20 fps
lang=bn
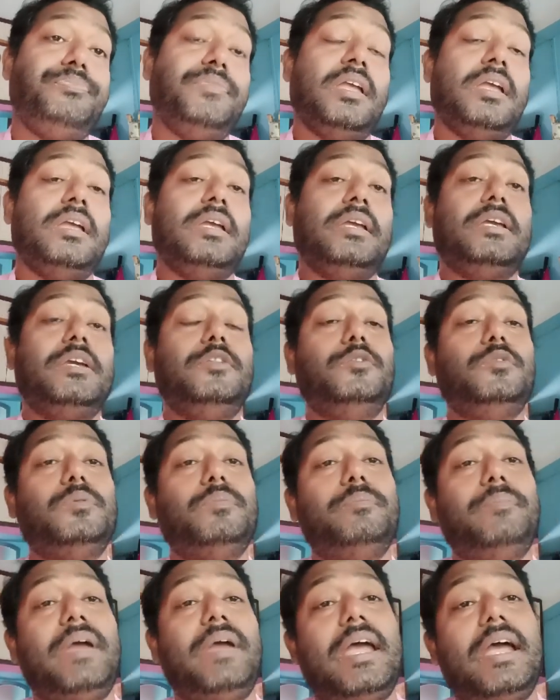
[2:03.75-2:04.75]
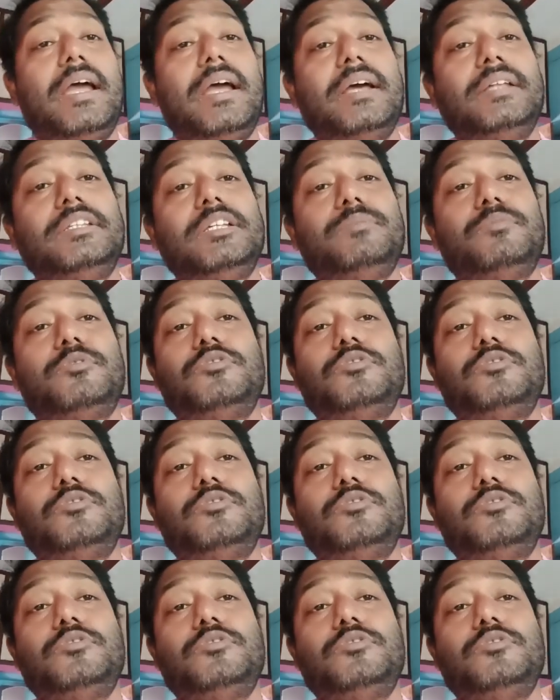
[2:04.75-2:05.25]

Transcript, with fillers: কিন্তু ম্যাথ এবং